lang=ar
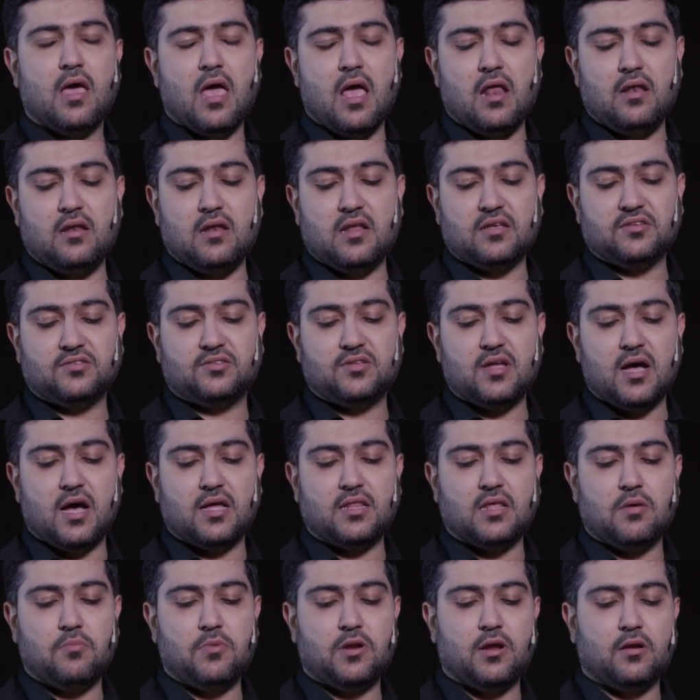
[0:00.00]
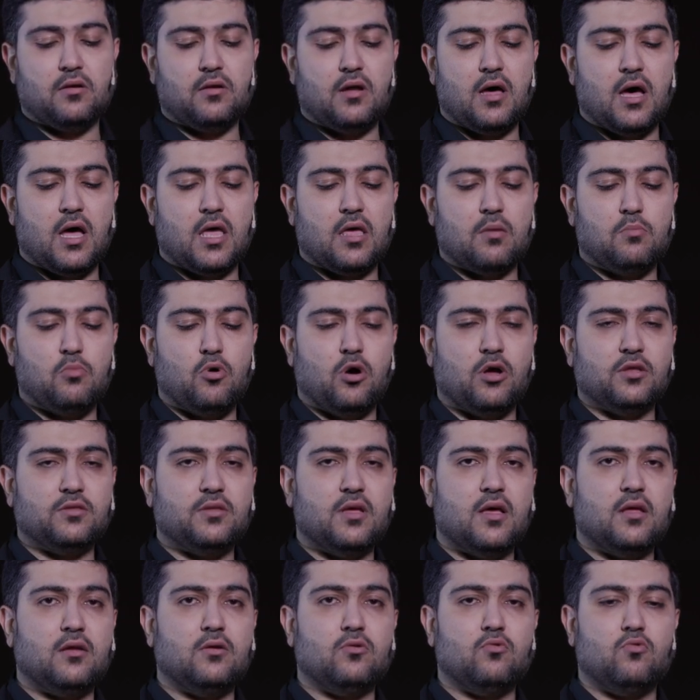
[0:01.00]
إلا ازداد من الله
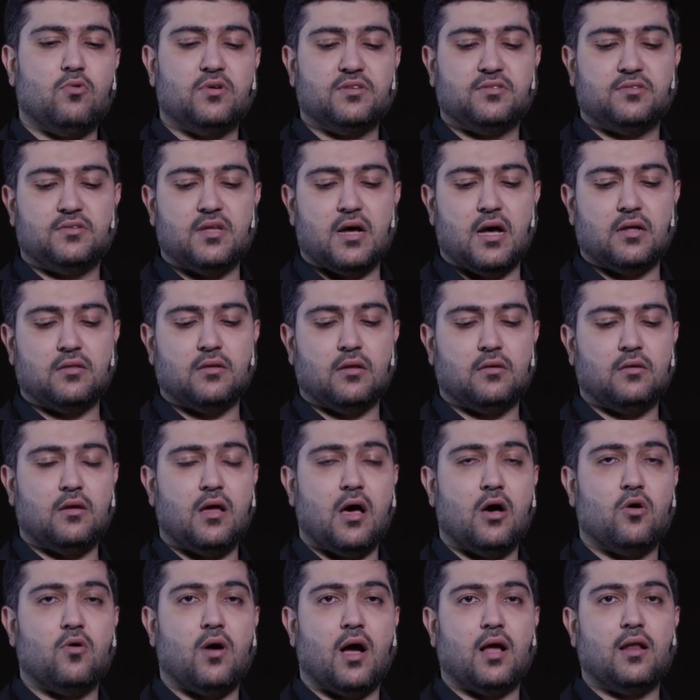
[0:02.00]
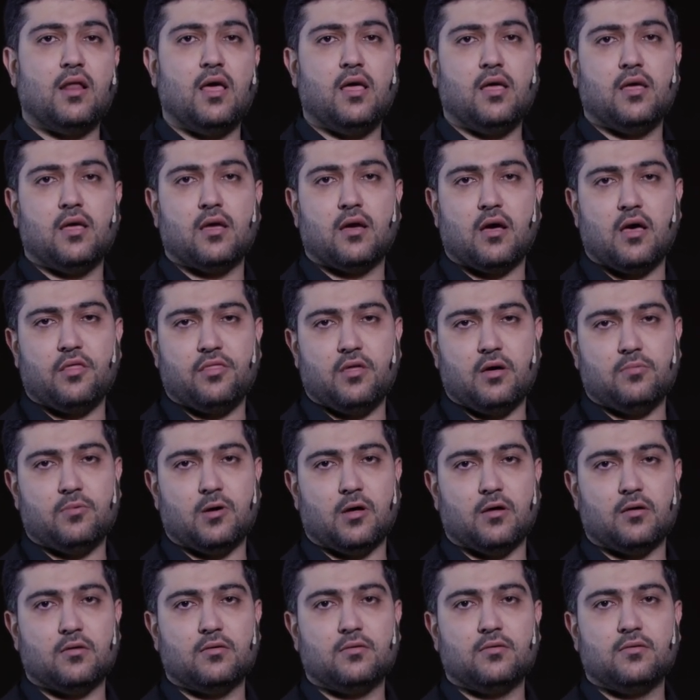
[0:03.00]
بعدا وازداد الله عليه
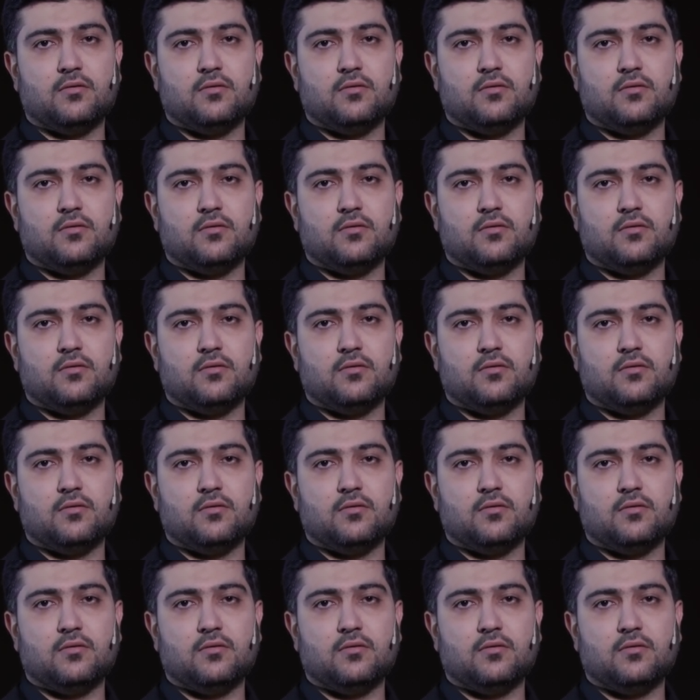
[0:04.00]
غضبا